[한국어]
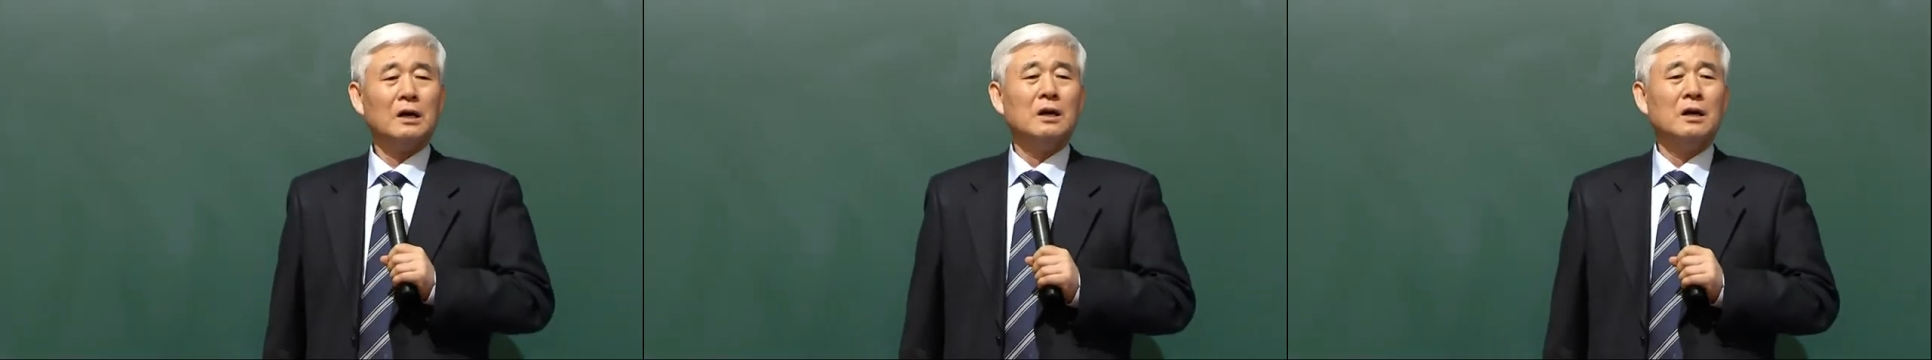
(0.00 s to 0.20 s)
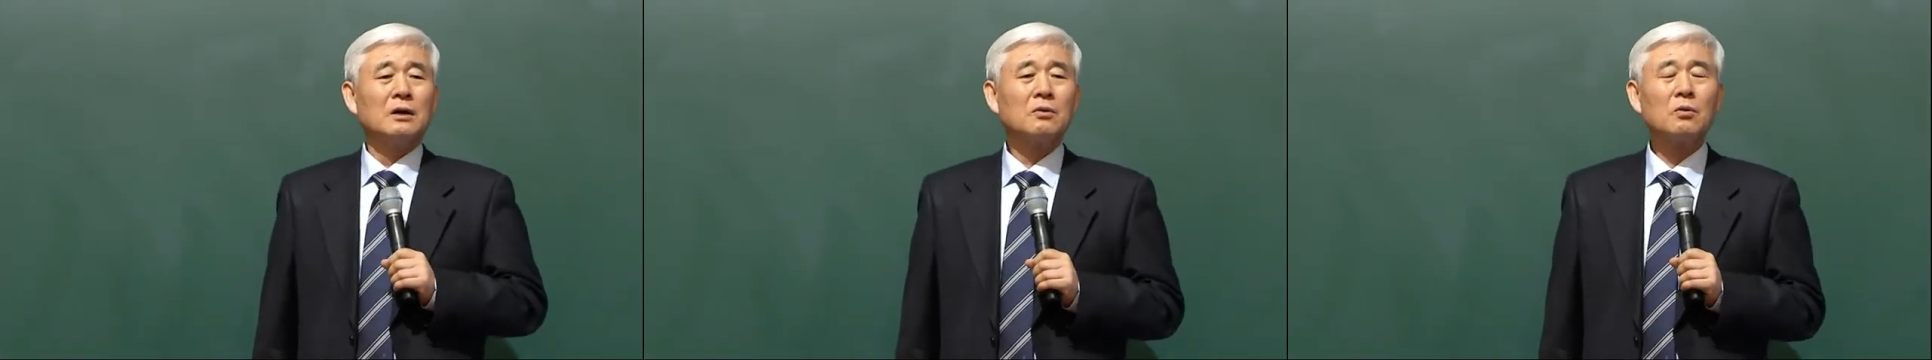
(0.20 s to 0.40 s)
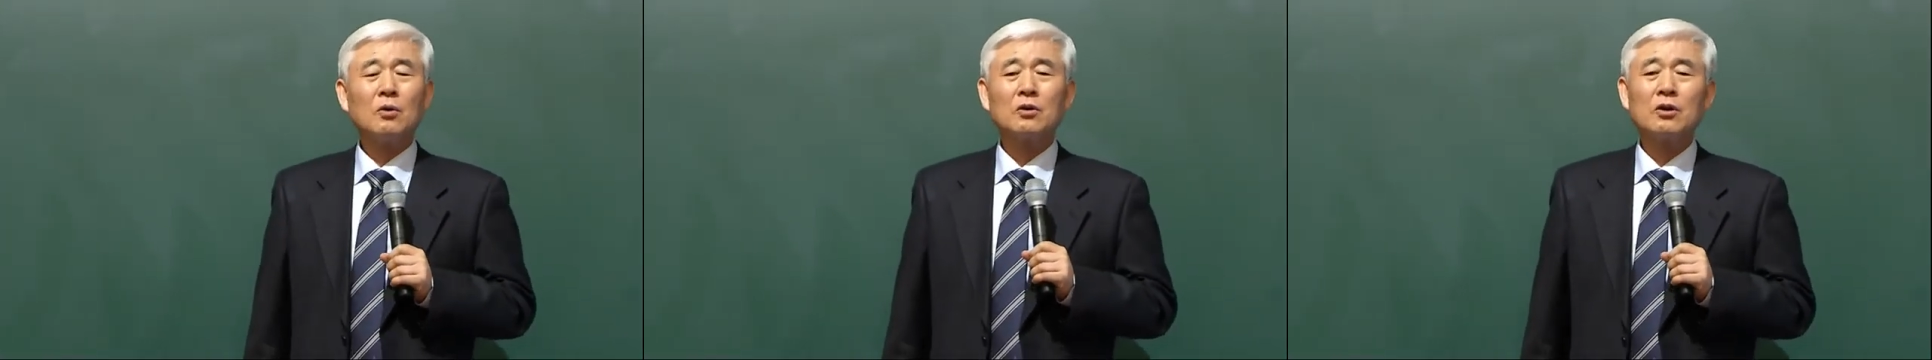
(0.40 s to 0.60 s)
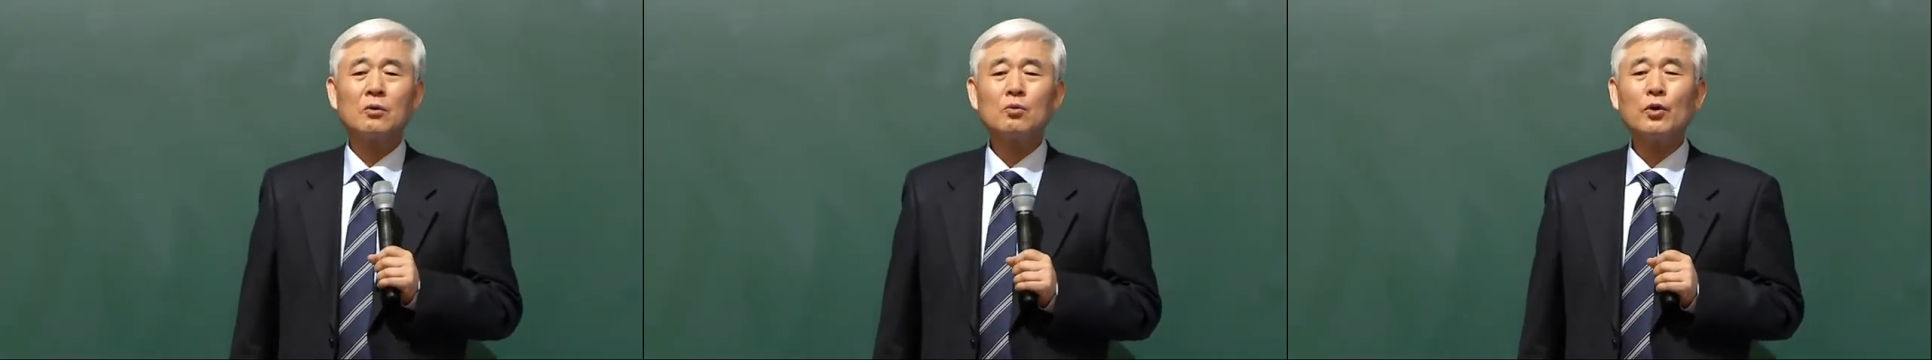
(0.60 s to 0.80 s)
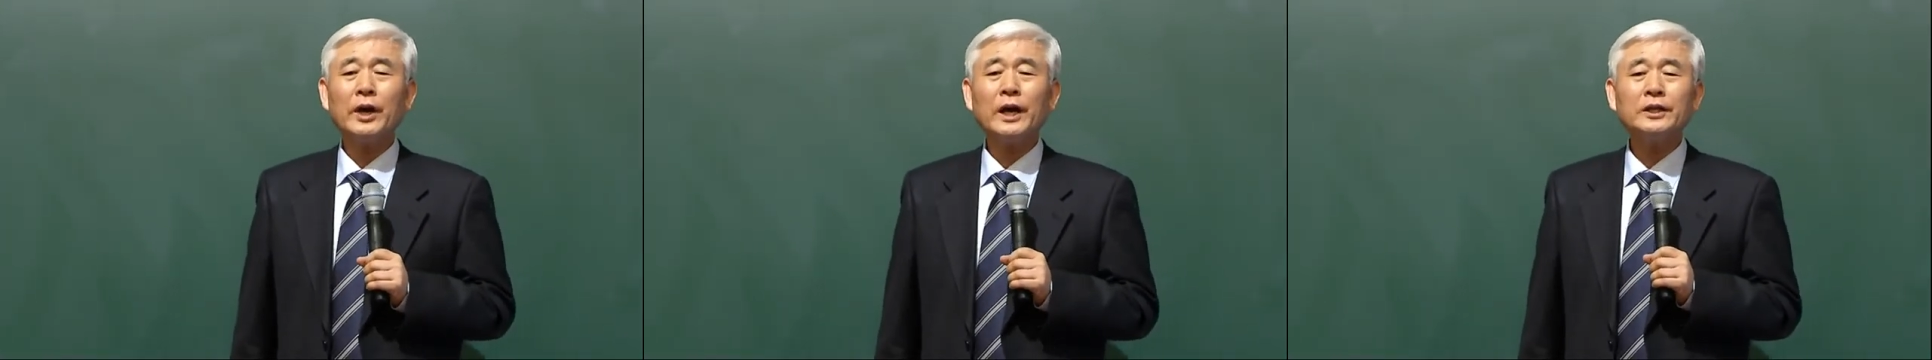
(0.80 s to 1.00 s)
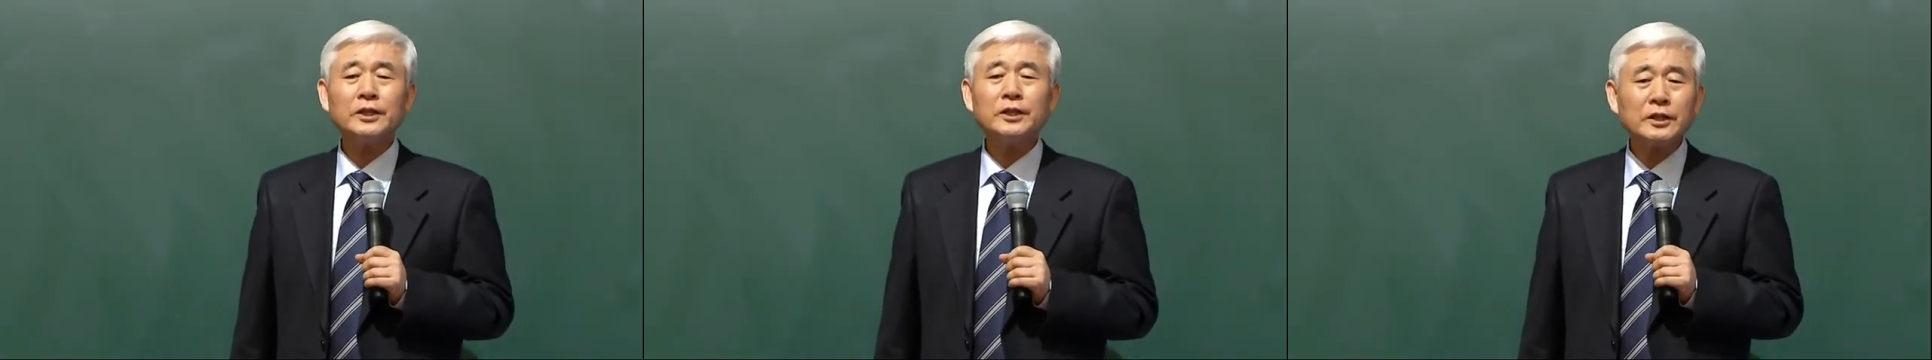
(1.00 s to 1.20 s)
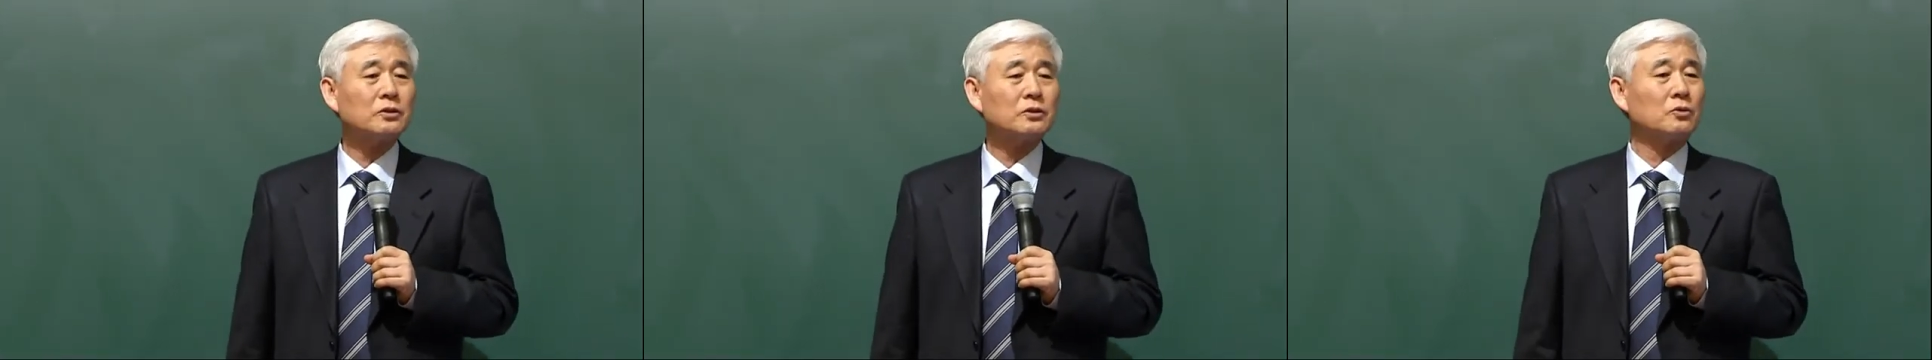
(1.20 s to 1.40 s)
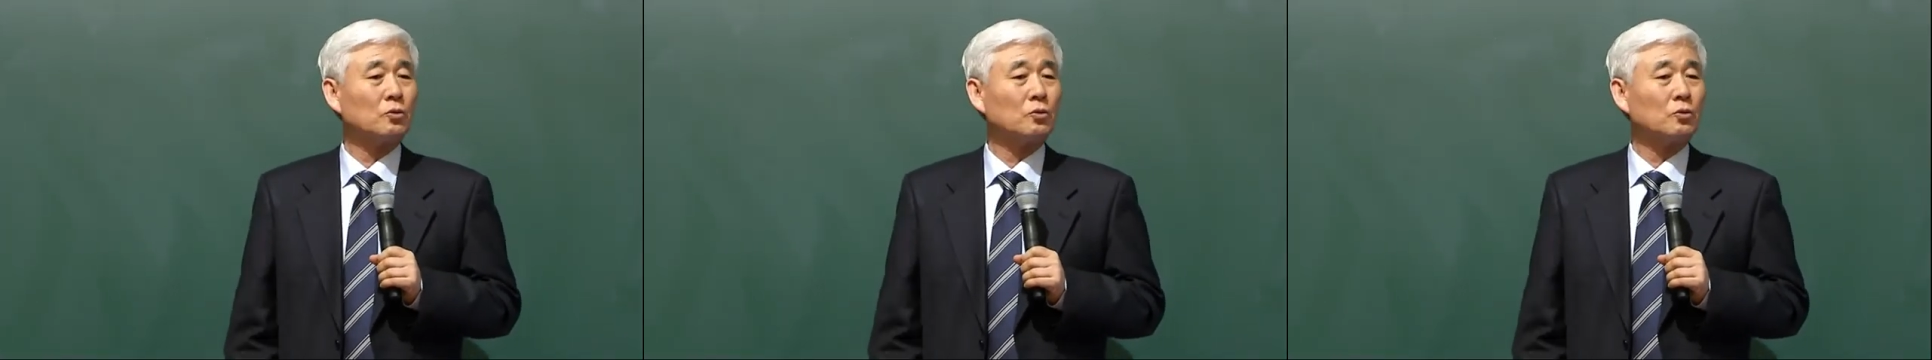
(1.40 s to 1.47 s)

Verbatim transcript: 그리고 결국 해체됐어.